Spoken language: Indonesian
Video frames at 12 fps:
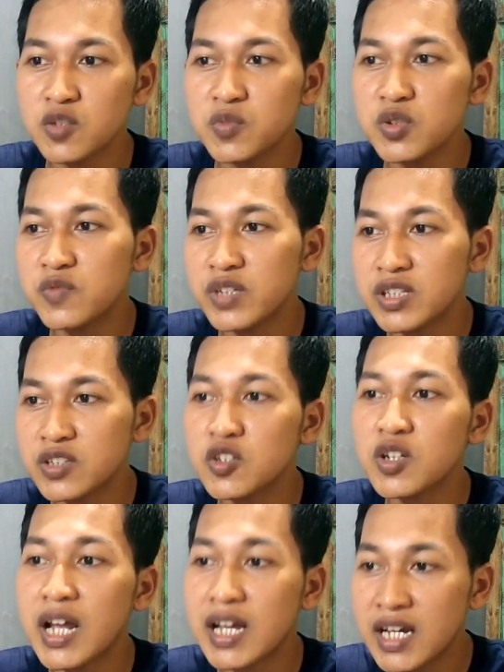ataupun
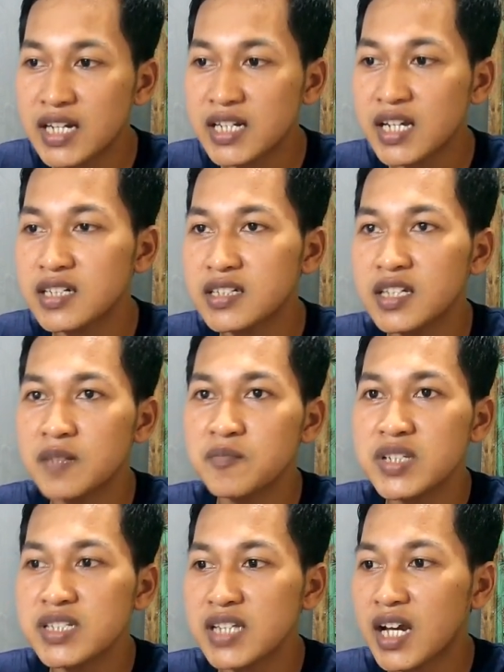fitur langganan
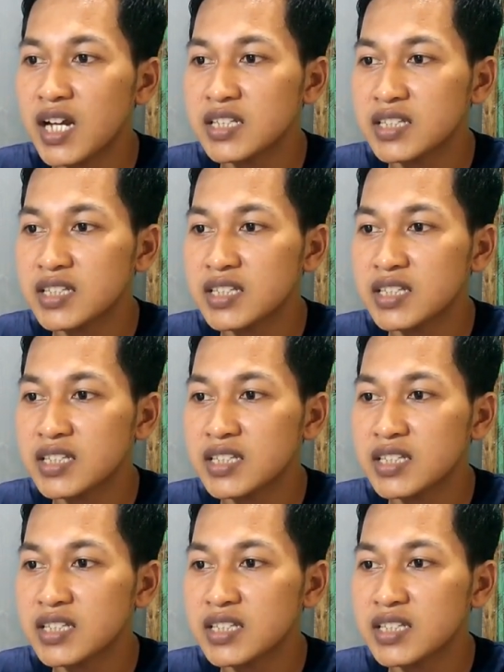yang bisa